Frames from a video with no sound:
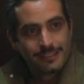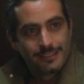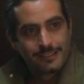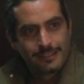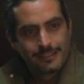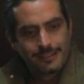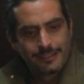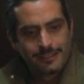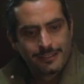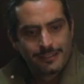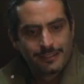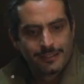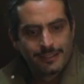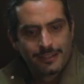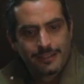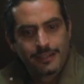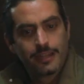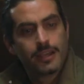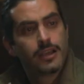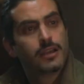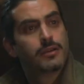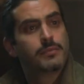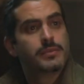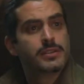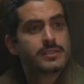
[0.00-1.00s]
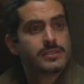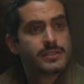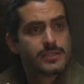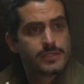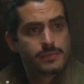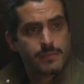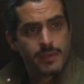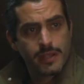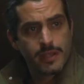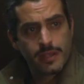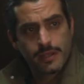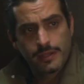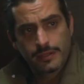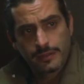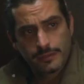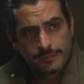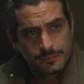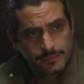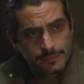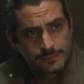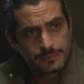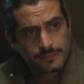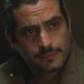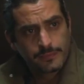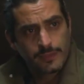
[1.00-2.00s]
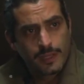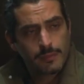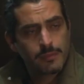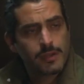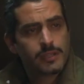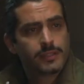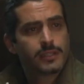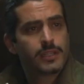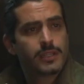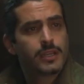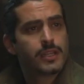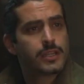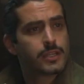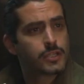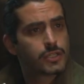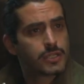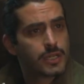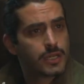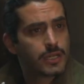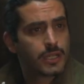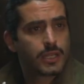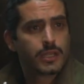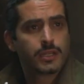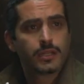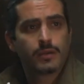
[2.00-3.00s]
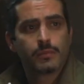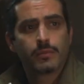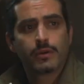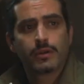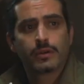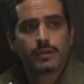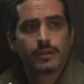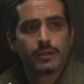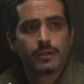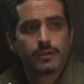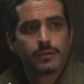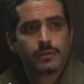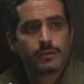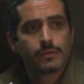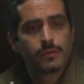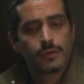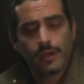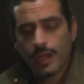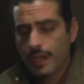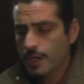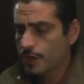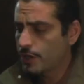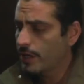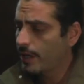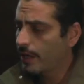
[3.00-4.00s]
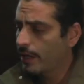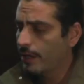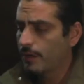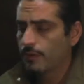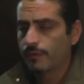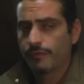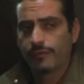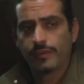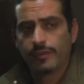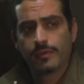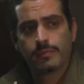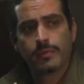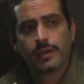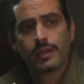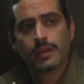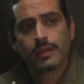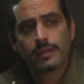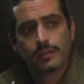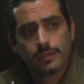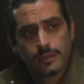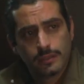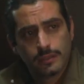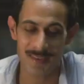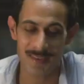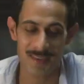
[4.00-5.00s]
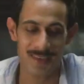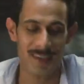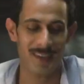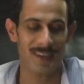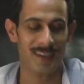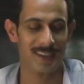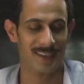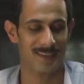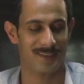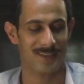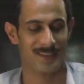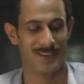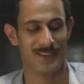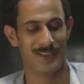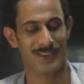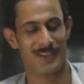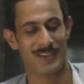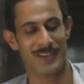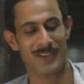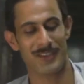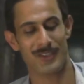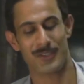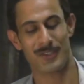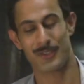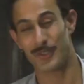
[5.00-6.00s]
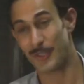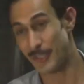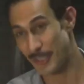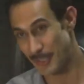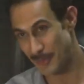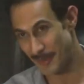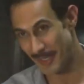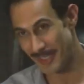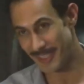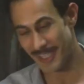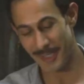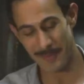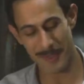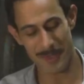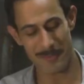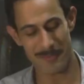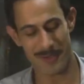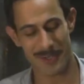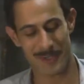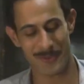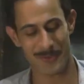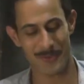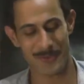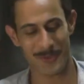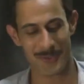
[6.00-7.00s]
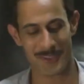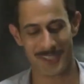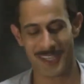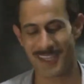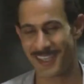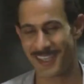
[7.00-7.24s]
آه انا بزنس مان عملت لي قرشين كده بره وجاي اشغلهم في البلد اه شغل شمال طبعا مع اخوك